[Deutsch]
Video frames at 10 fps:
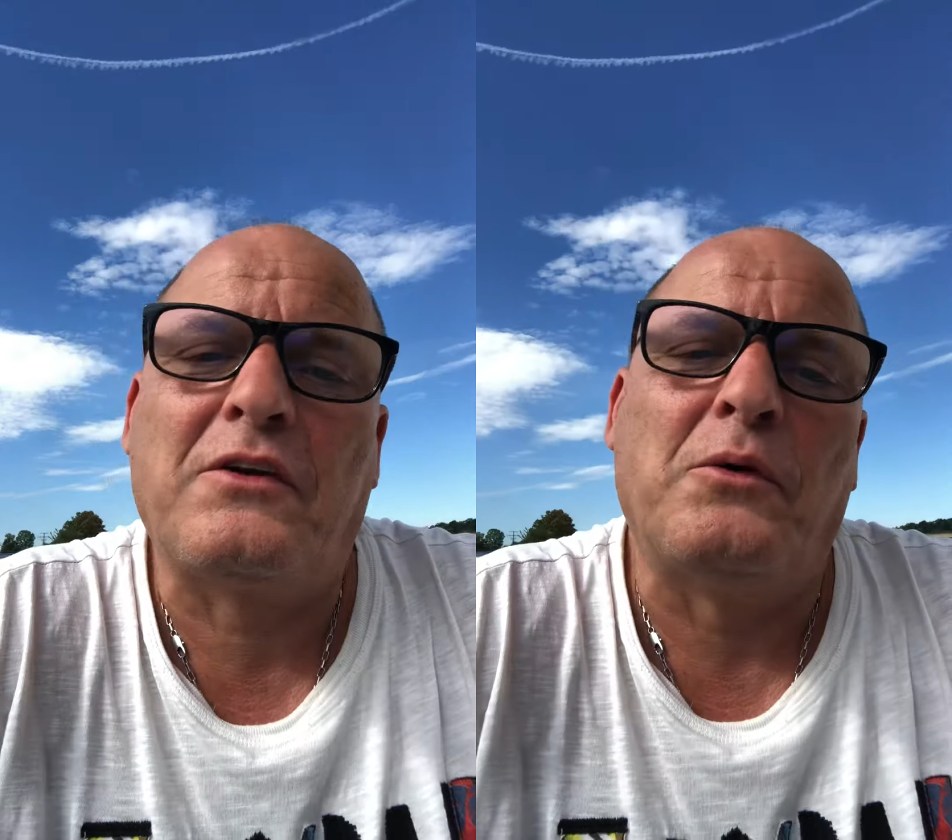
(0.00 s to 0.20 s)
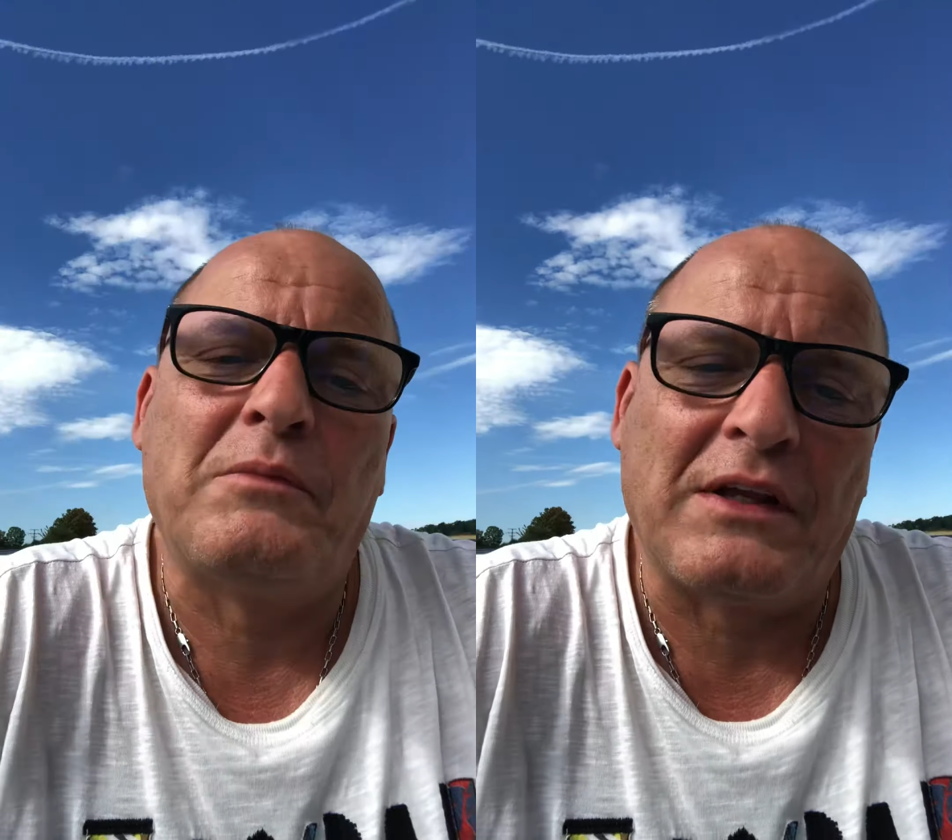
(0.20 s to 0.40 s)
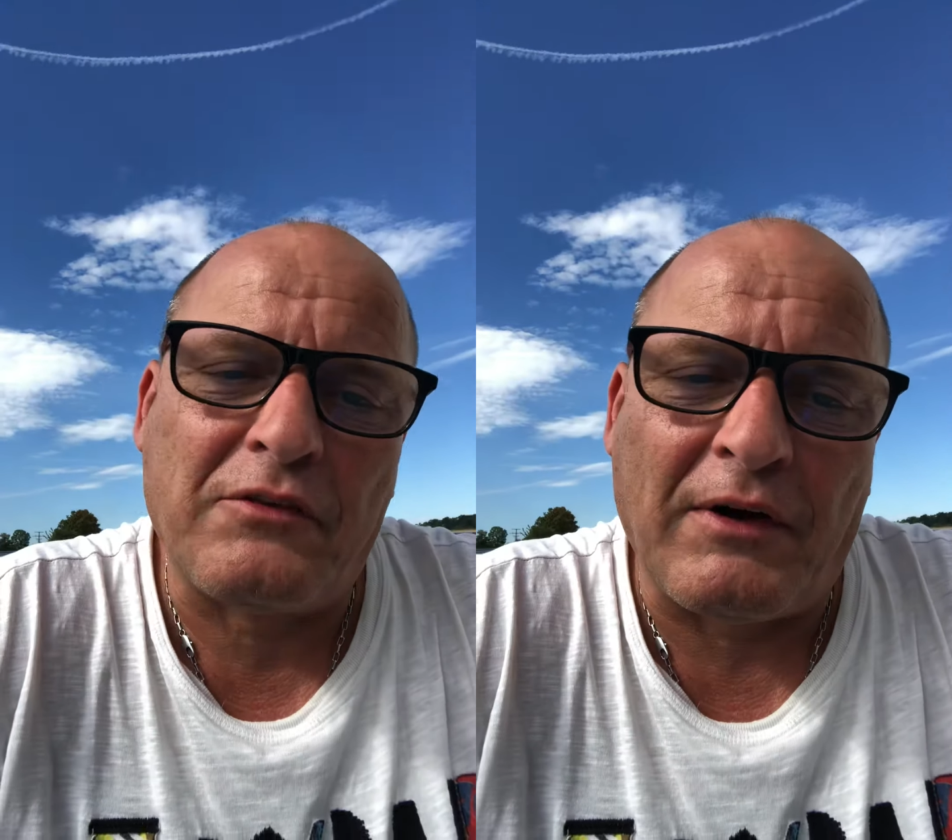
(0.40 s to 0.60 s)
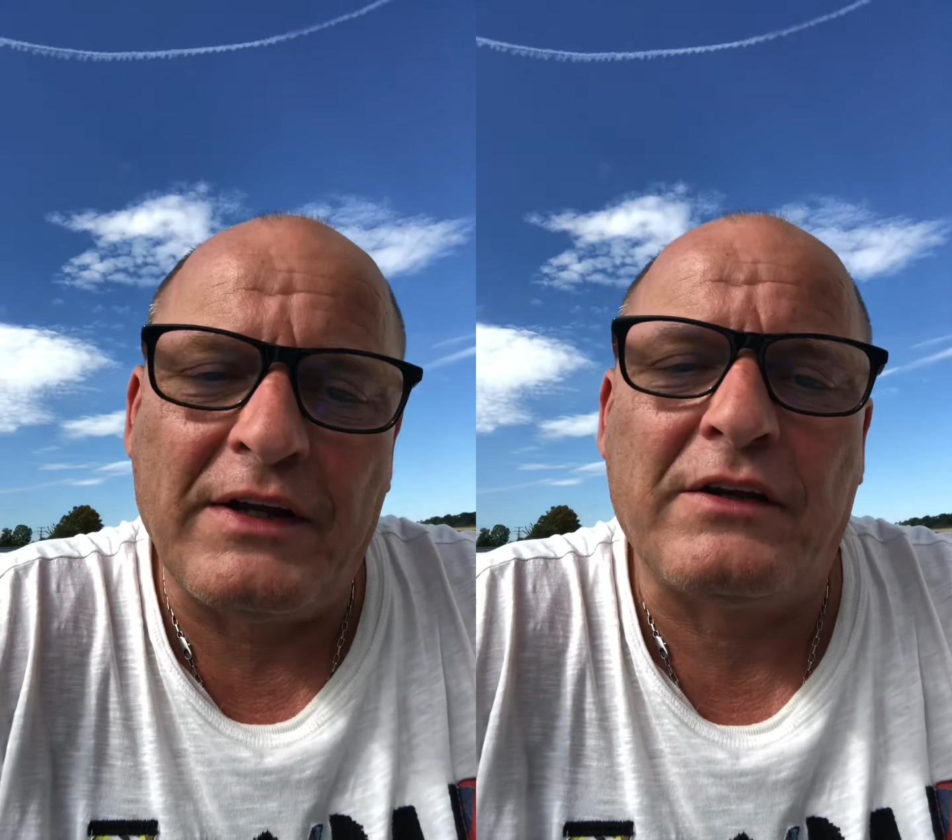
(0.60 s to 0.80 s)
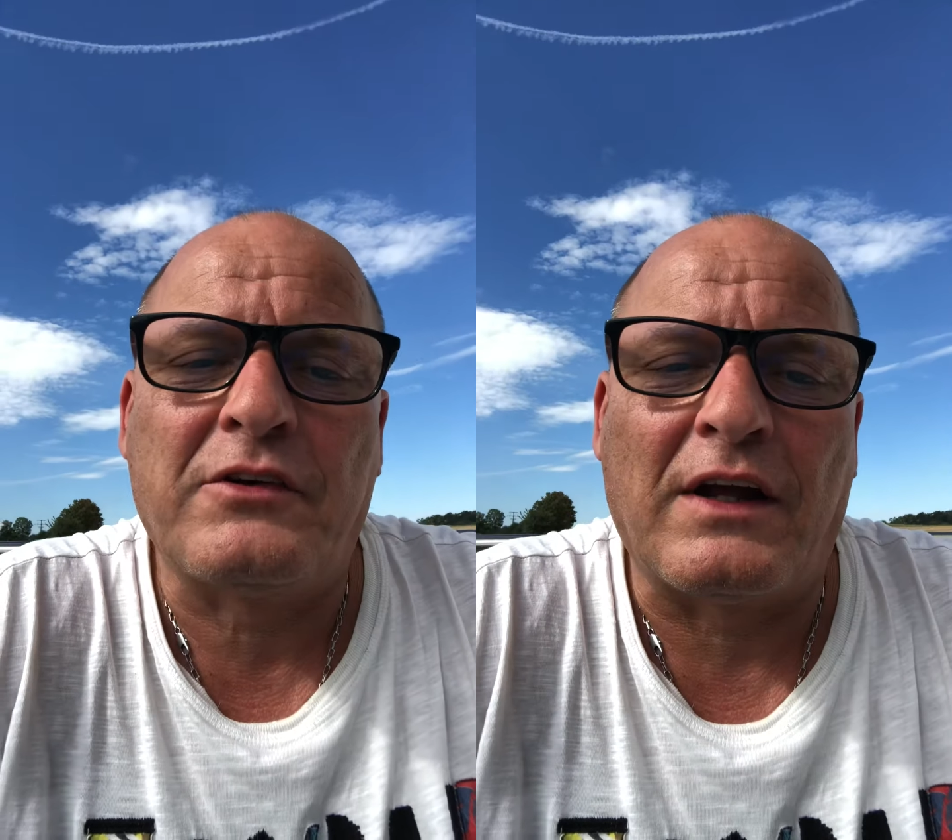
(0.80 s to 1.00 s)
kommt der
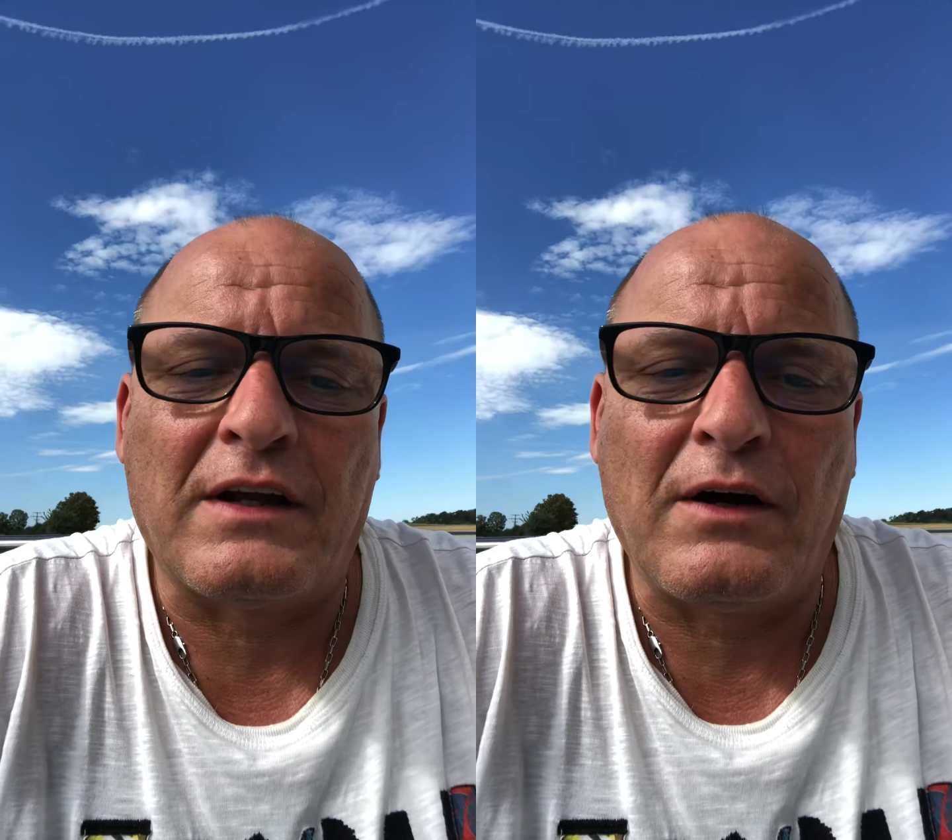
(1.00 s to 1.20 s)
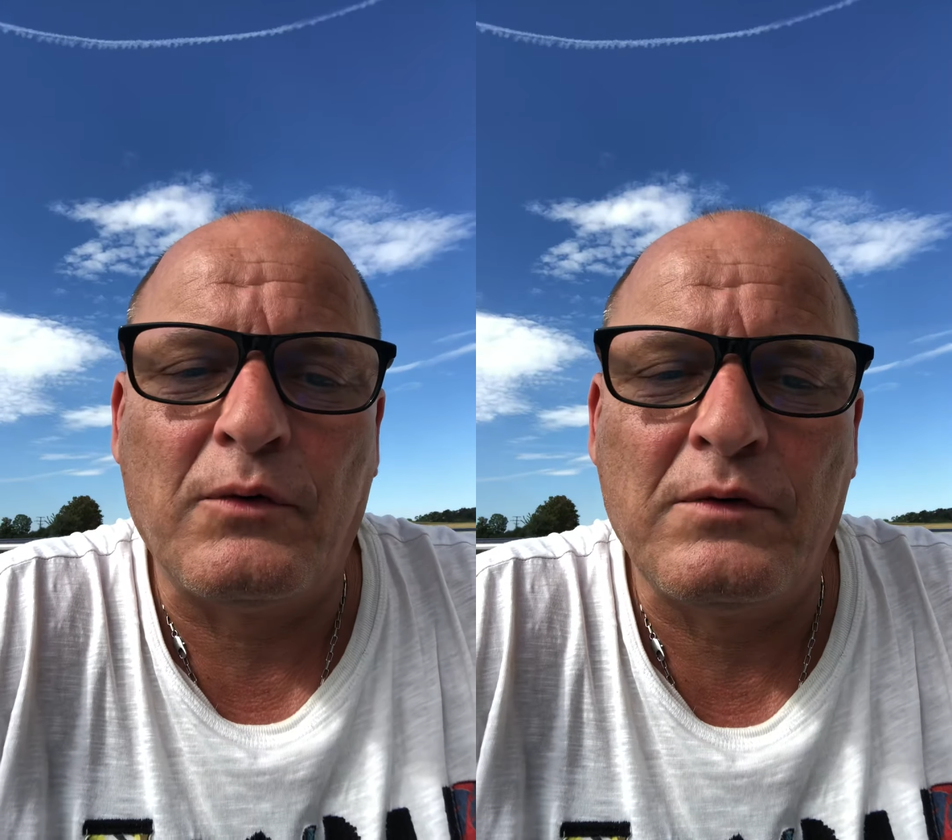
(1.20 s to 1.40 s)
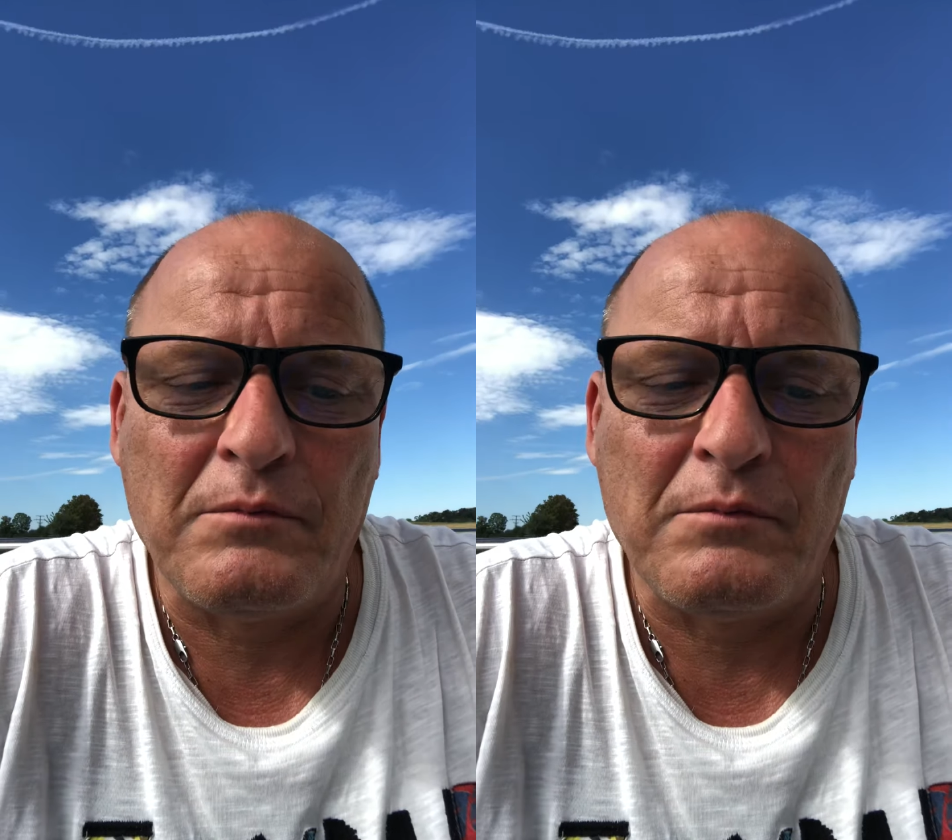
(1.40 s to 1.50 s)
zweite Shutdown,